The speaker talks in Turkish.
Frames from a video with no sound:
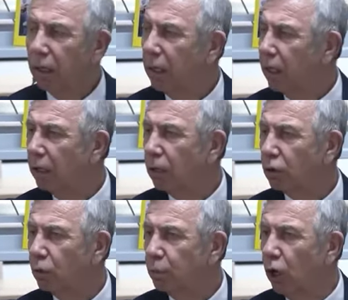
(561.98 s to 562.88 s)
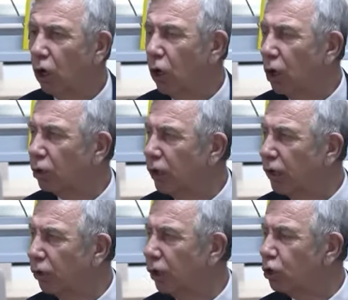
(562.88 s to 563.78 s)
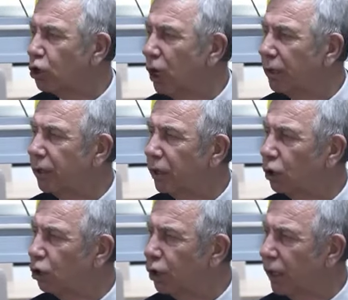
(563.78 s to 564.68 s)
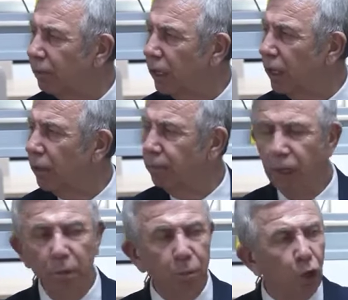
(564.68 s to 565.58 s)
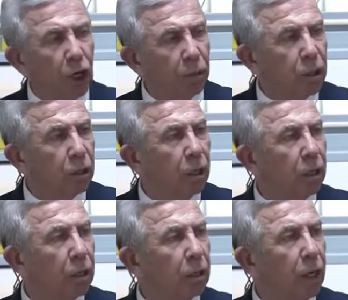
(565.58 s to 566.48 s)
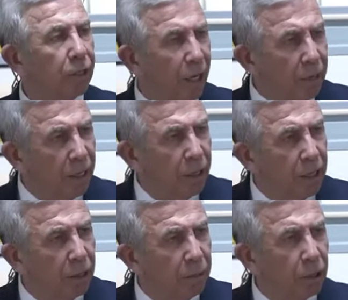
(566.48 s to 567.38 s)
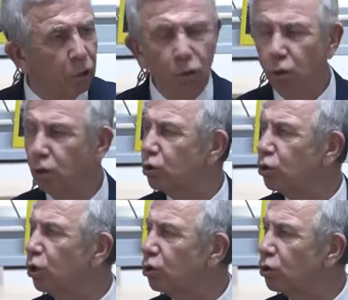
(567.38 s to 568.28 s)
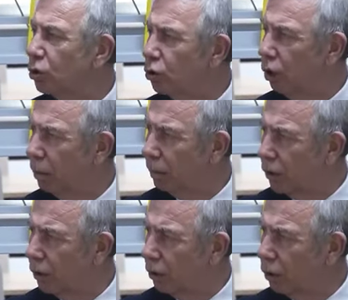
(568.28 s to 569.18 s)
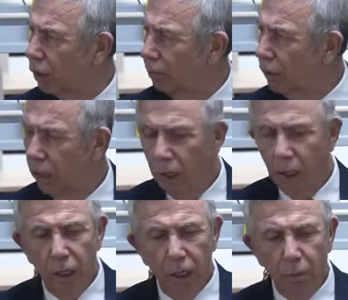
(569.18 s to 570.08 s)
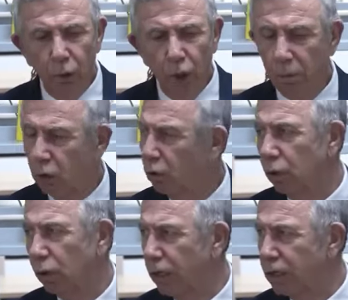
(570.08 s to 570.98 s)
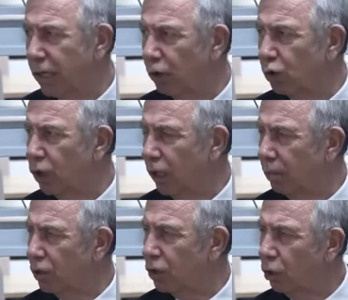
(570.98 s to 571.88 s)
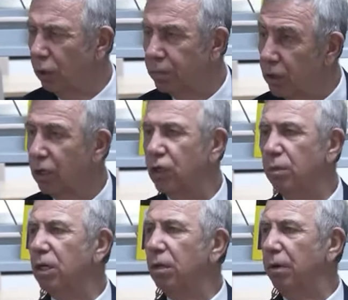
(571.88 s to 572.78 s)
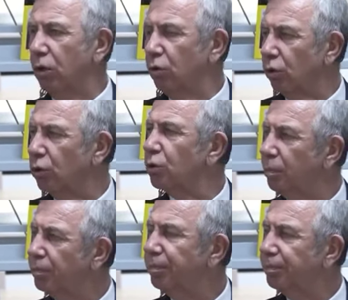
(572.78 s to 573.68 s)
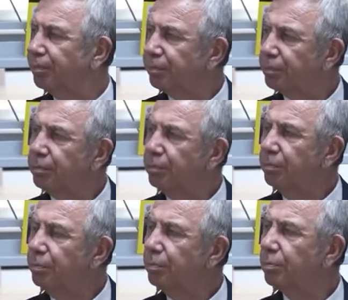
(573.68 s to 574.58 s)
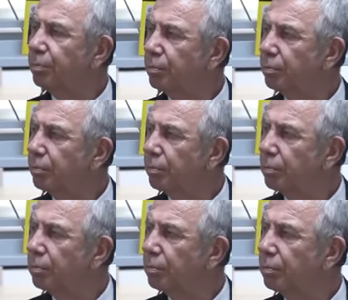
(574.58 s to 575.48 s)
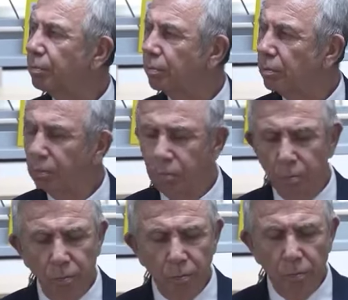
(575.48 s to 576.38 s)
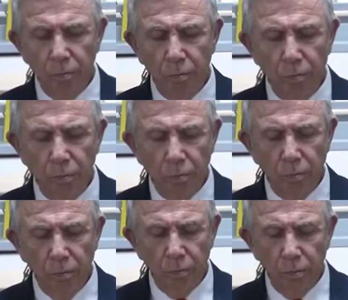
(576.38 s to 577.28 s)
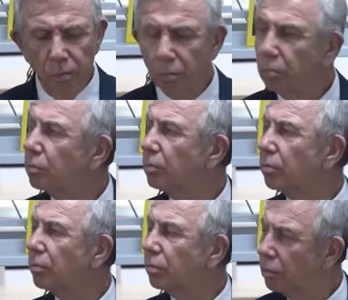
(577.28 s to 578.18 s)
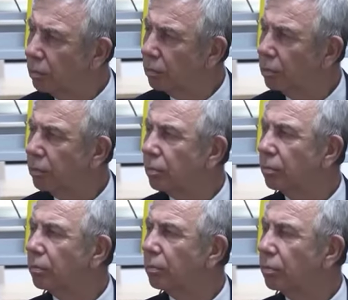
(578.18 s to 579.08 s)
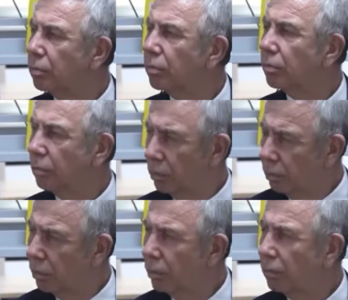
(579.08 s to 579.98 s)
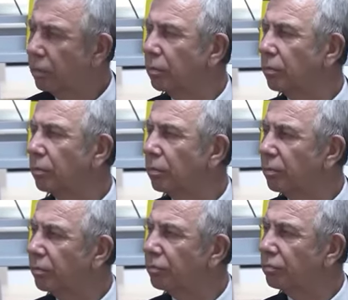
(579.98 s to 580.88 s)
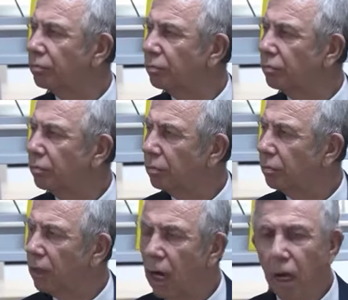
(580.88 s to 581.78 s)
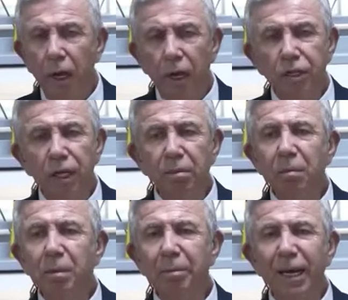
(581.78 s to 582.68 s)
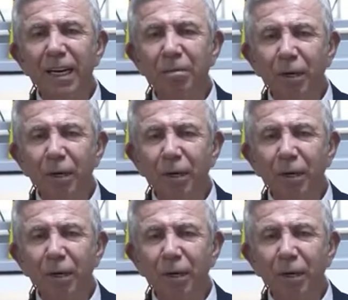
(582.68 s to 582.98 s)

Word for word: E, Böyle olduğuna göre şu anda da gündemde e, böyle bir e, aday belirleme konusu söz konusu olmadığına göre e, böyle bir konu asla gündemimizde yok. Biz işimize bakıyoruz. Bir de Genel Başkan ABD dönüşü hem Ekrem Bey'le hem de sizinle birlikte üçlü bir toplantı yapacağını söyledi. Bu toplantının sebebi ne? E, sebebi belli.